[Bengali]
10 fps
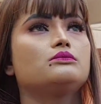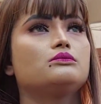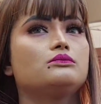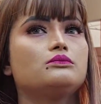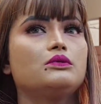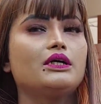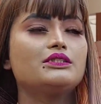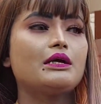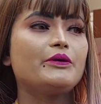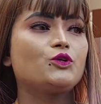নিয়ে কিন্তু আমাদের
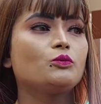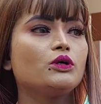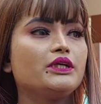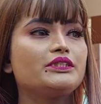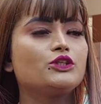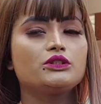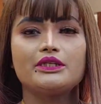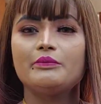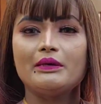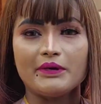আচ্ছা, দেশে আন্দোলন
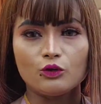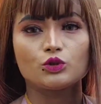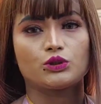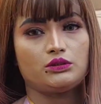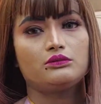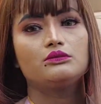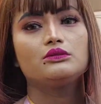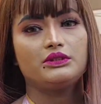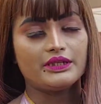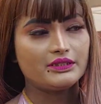পোশাকের স্বাধীনতা সে
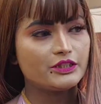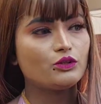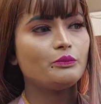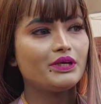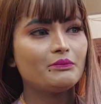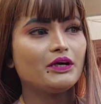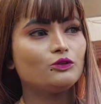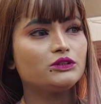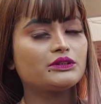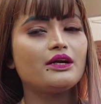আচ্ছা। যেহেতু মেয়ে
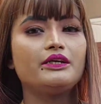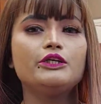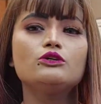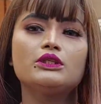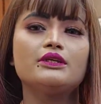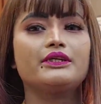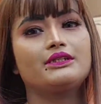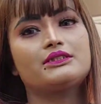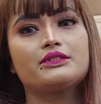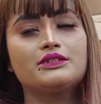মানুষ তার আচ্ছা। ইগোতে
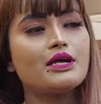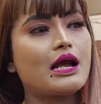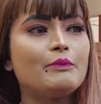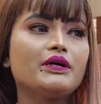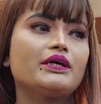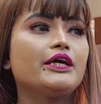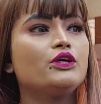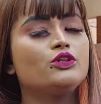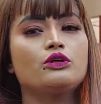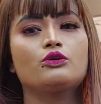লেগেছে যে আমাকে কেন
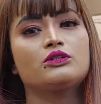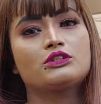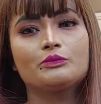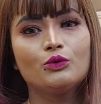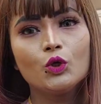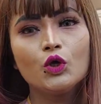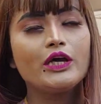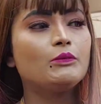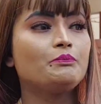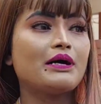এই ধরনের কথাটা বললো
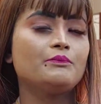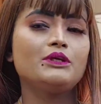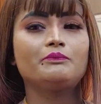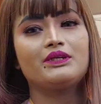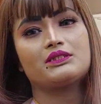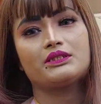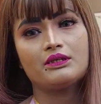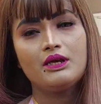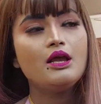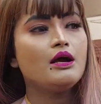এবং পাবলিক প্লেসে
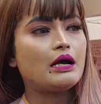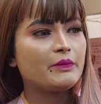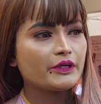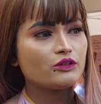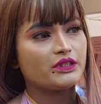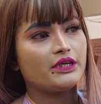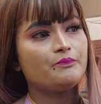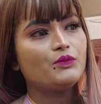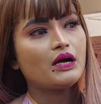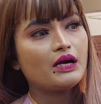আমাকে যদি সে
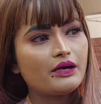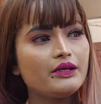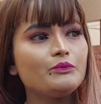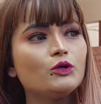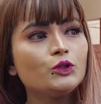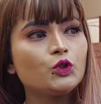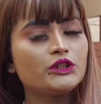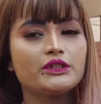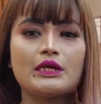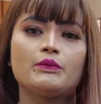আড়ালে বলতো
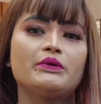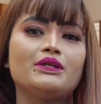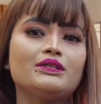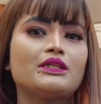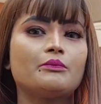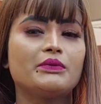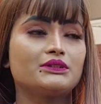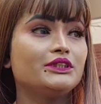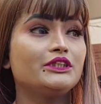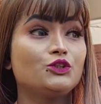সেটা আমি মেনে নিতাম বাট
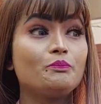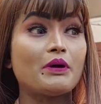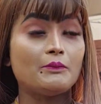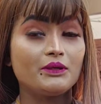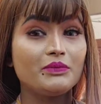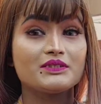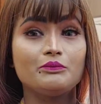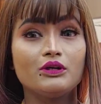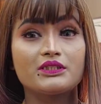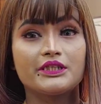সে যেহেতু পাবলিক প্লেসে
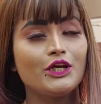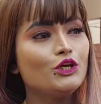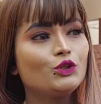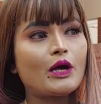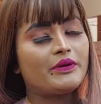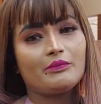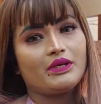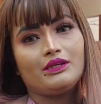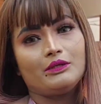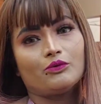বলেছে তো আমি এটা
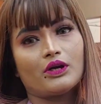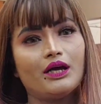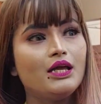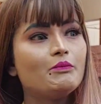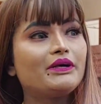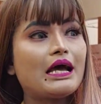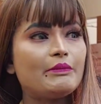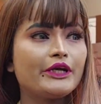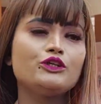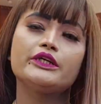মেনে নিব না বাট
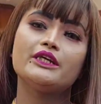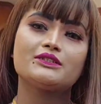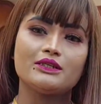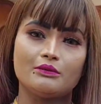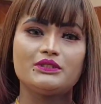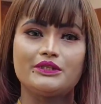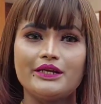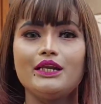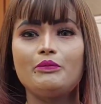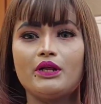আমাকে যদি
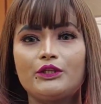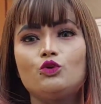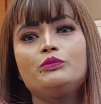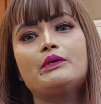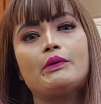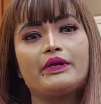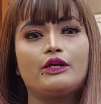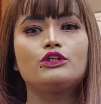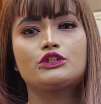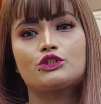স্ট্রেটলি বলে তুমি এভাবে
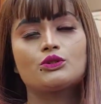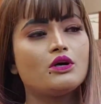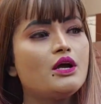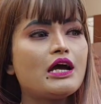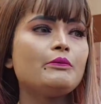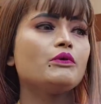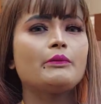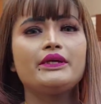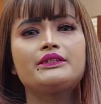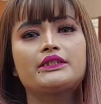কেন এসেছো আমি
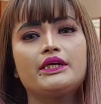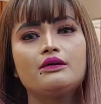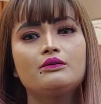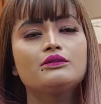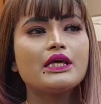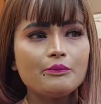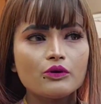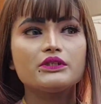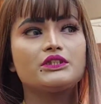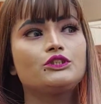বললাম আমার ইচ্ছে তাই
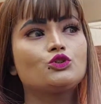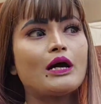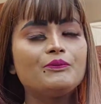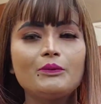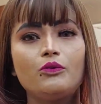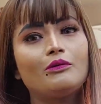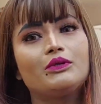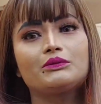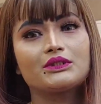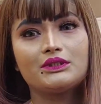পড়েছি তো আপনার
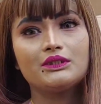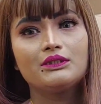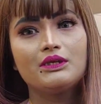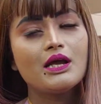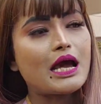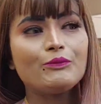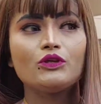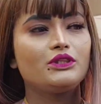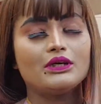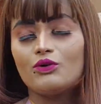প্রবলেমটা কি আমি তো
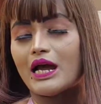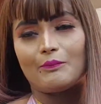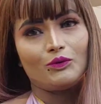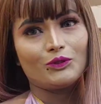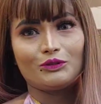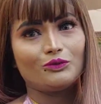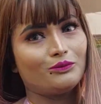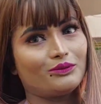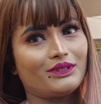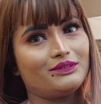ওই আপুর মতো
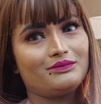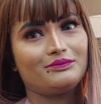বলবো না